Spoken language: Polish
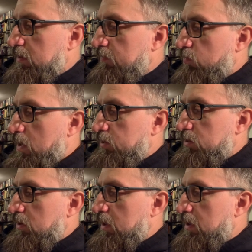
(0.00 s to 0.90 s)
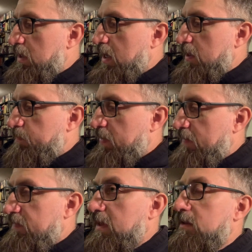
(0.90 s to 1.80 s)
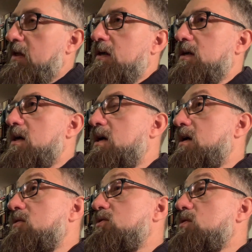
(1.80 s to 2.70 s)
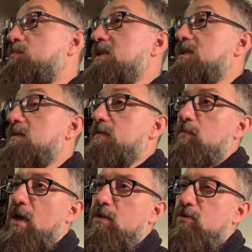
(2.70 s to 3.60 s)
właśnie jej pewna taka osobisty wymiar,